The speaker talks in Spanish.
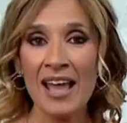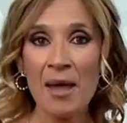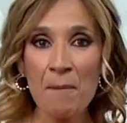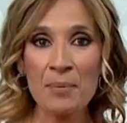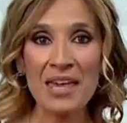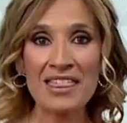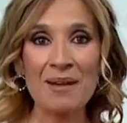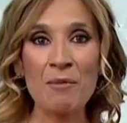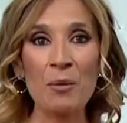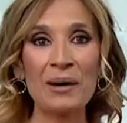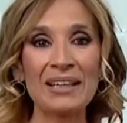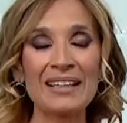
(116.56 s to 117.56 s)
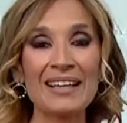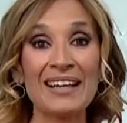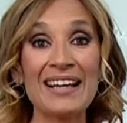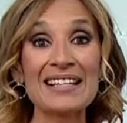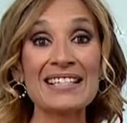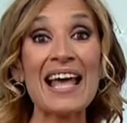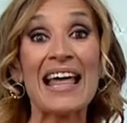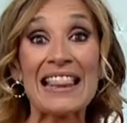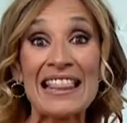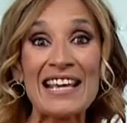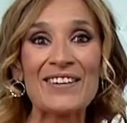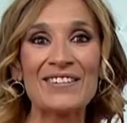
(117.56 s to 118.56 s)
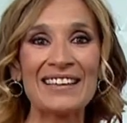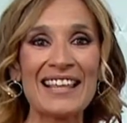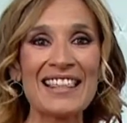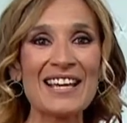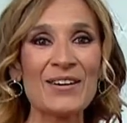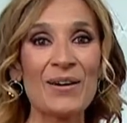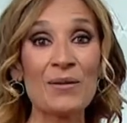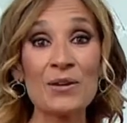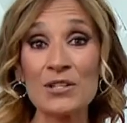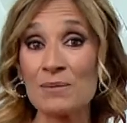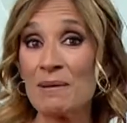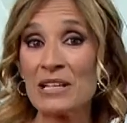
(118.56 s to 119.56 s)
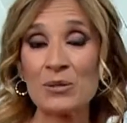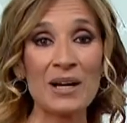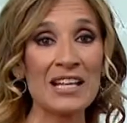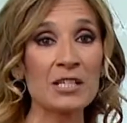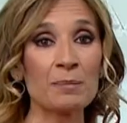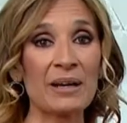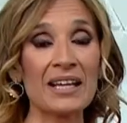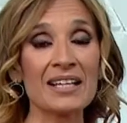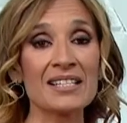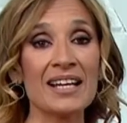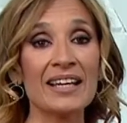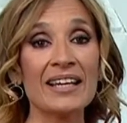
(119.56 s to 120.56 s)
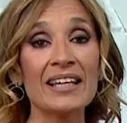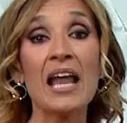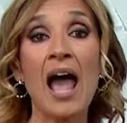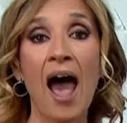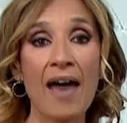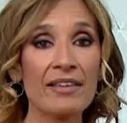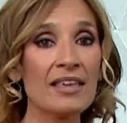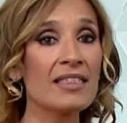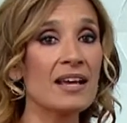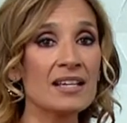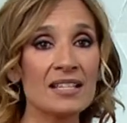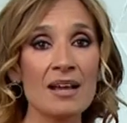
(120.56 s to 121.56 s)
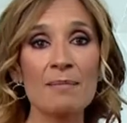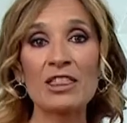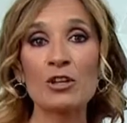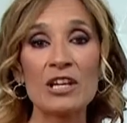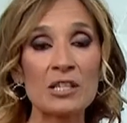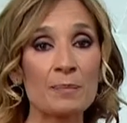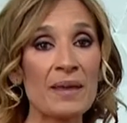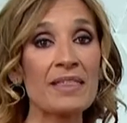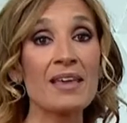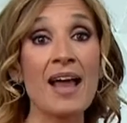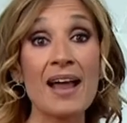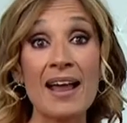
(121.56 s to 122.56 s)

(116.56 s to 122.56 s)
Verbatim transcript: Empieza a moverte y gana hasta 55 euros mensuales para gastar en Aridas, Amazon, Expedia,